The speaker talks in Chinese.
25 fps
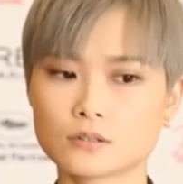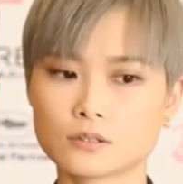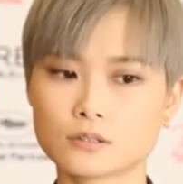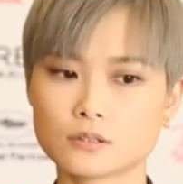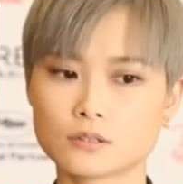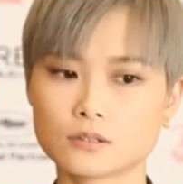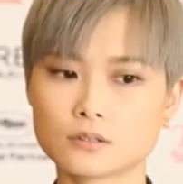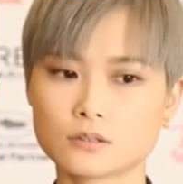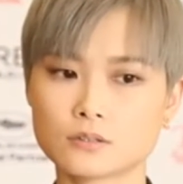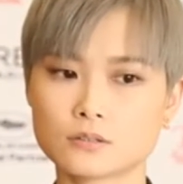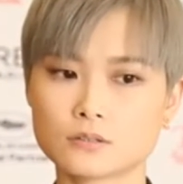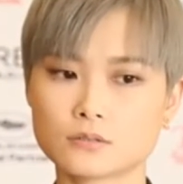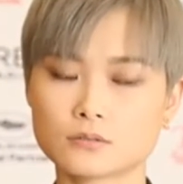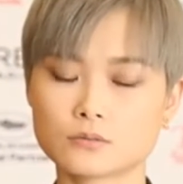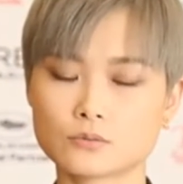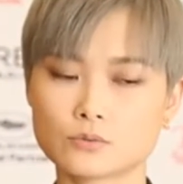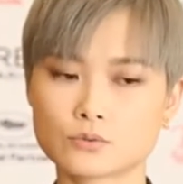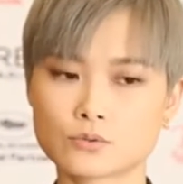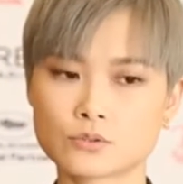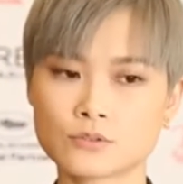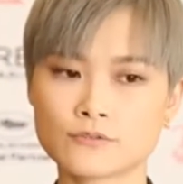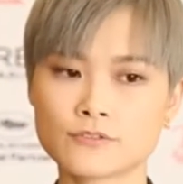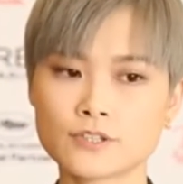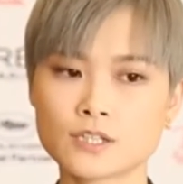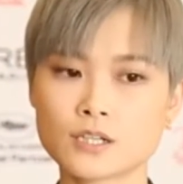呃，
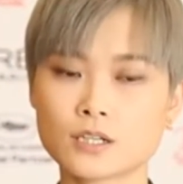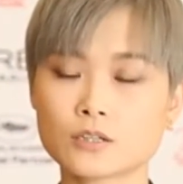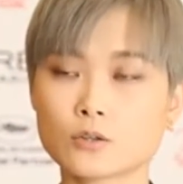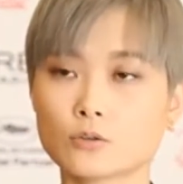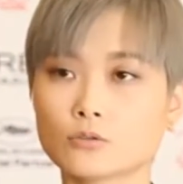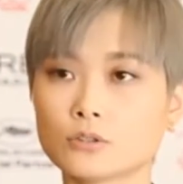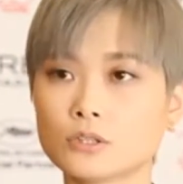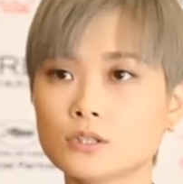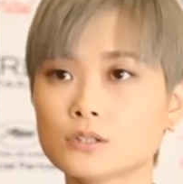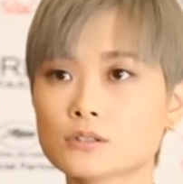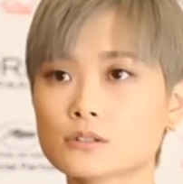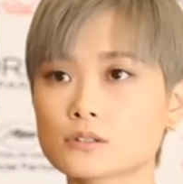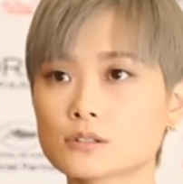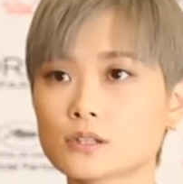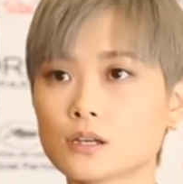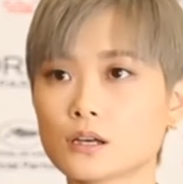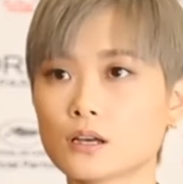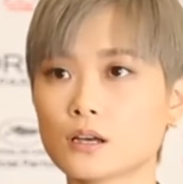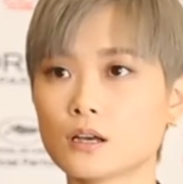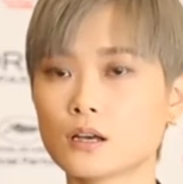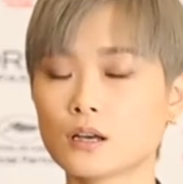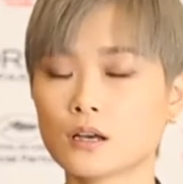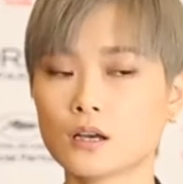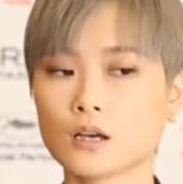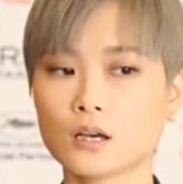我觉得非常有意思，
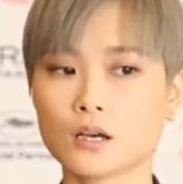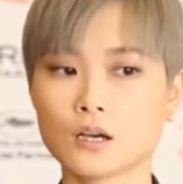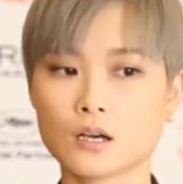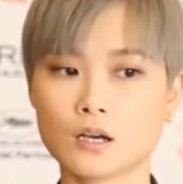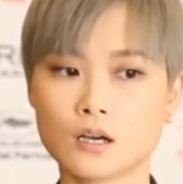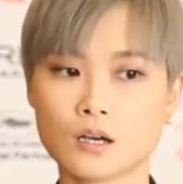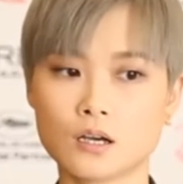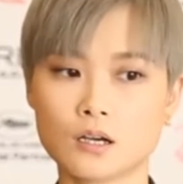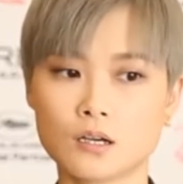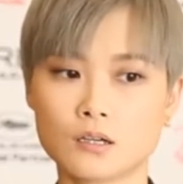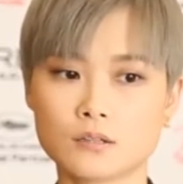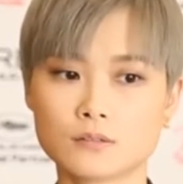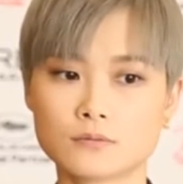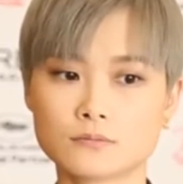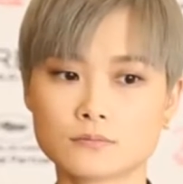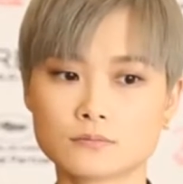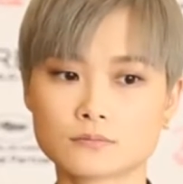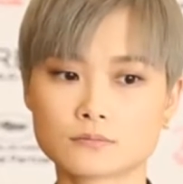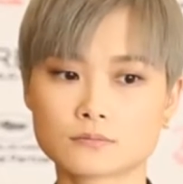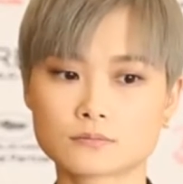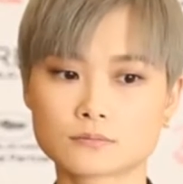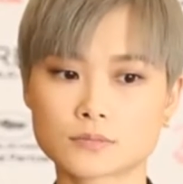呃，